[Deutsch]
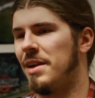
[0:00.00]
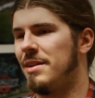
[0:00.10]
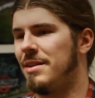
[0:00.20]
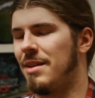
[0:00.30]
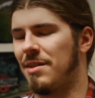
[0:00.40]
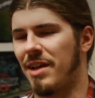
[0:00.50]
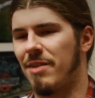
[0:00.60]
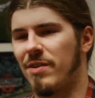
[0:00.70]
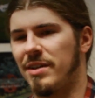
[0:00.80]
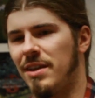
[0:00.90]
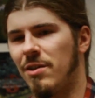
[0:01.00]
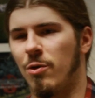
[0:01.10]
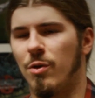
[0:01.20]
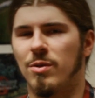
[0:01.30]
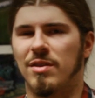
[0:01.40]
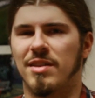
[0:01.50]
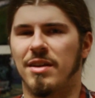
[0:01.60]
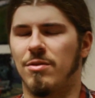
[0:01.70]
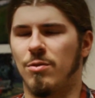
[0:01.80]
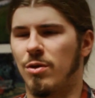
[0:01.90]
weil das einfach jeder hört und es
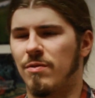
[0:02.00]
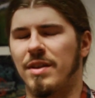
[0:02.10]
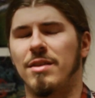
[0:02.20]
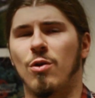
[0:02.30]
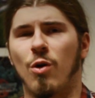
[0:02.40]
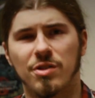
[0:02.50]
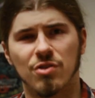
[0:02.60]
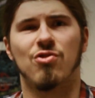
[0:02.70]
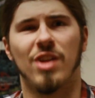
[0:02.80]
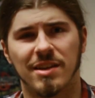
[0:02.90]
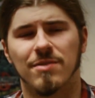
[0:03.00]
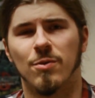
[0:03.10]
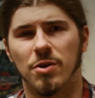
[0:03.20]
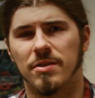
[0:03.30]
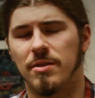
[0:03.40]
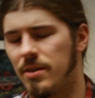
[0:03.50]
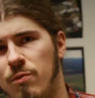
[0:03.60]
irgendwann grottenschlecht wird.